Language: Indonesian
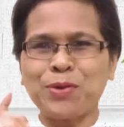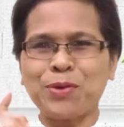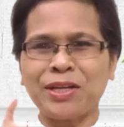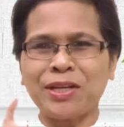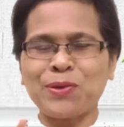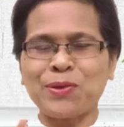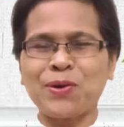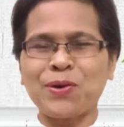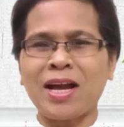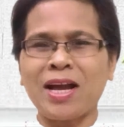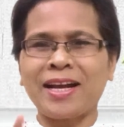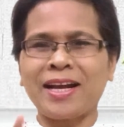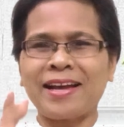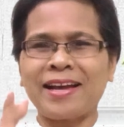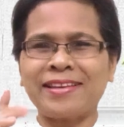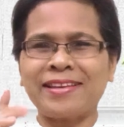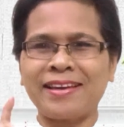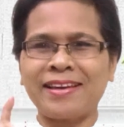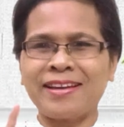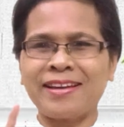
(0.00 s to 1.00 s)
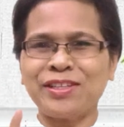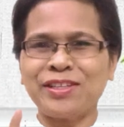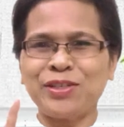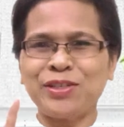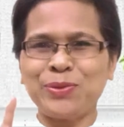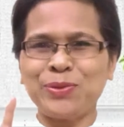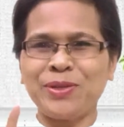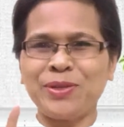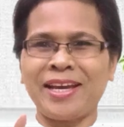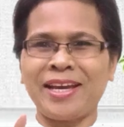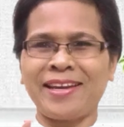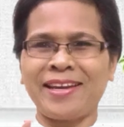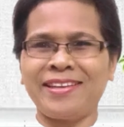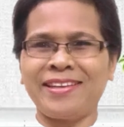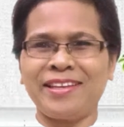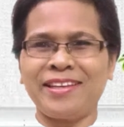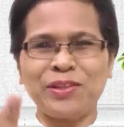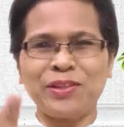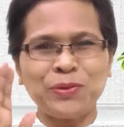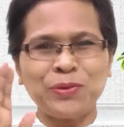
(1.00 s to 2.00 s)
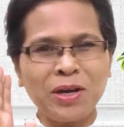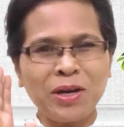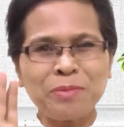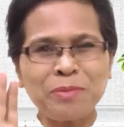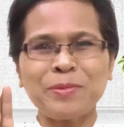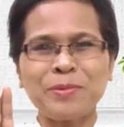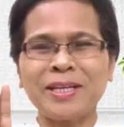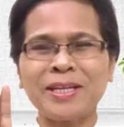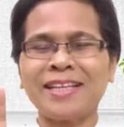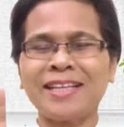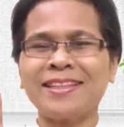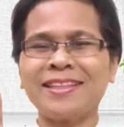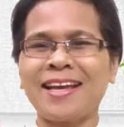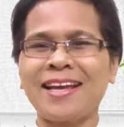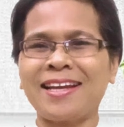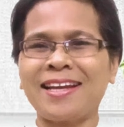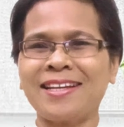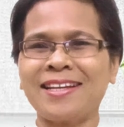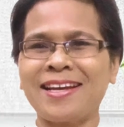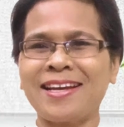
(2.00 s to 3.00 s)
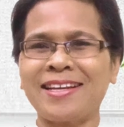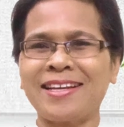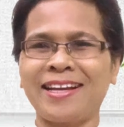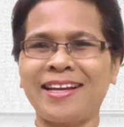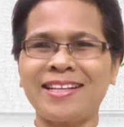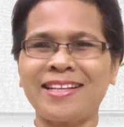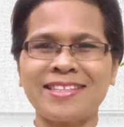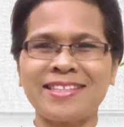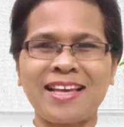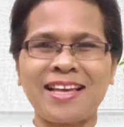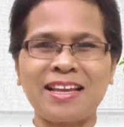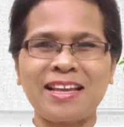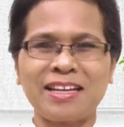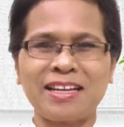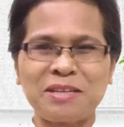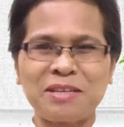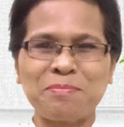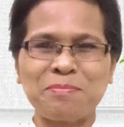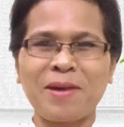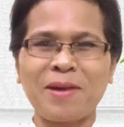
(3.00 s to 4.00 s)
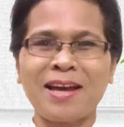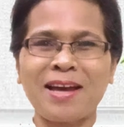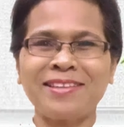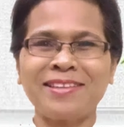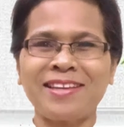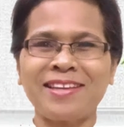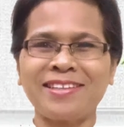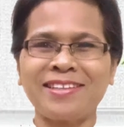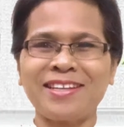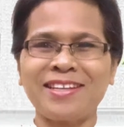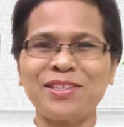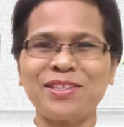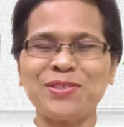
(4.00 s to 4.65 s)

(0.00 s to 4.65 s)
buat orang kaya di dunia ini. Tuhan berkati Anda dengan segala kelimpahan yang dari